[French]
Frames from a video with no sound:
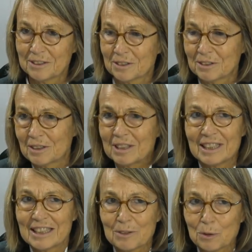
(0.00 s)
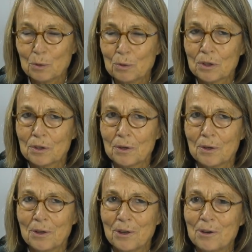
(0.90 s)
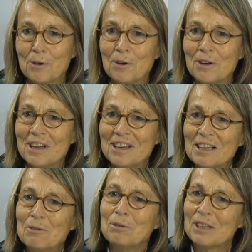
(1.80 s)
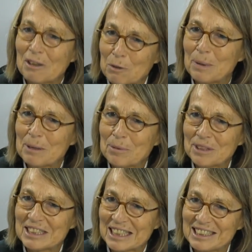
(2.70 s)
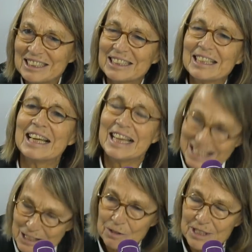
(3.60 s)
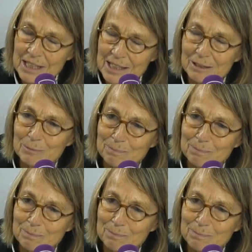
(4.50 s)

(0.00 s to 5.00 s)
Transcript: Euh, ils sont donc. Euh, l'écoute et l'accompagnement des artistes, elle est essentielle.